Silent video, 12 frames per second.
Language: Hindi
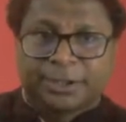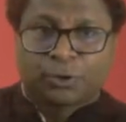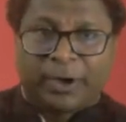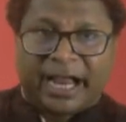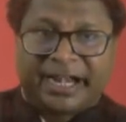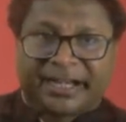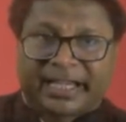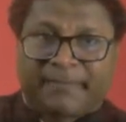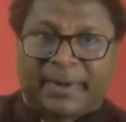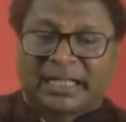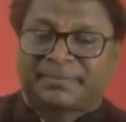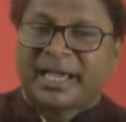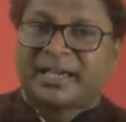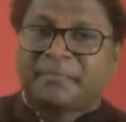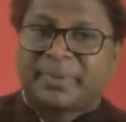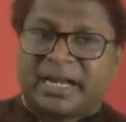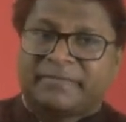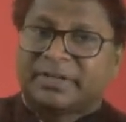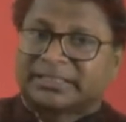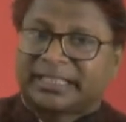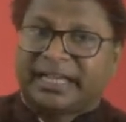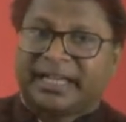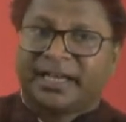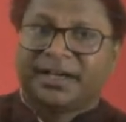तो एंड के बाद भी कंपेरेटिव है
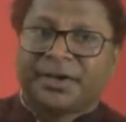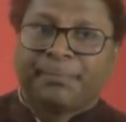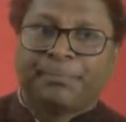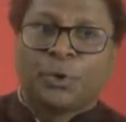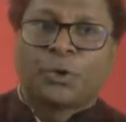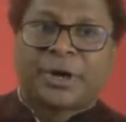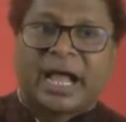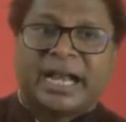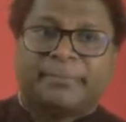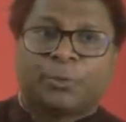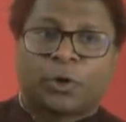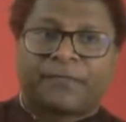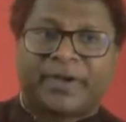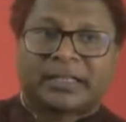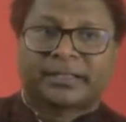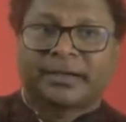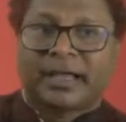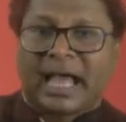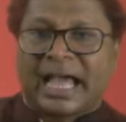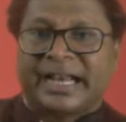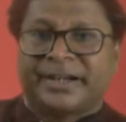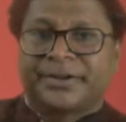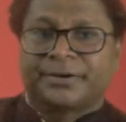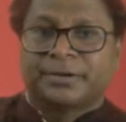सही है मोर एंड मोर वेल्थ एंड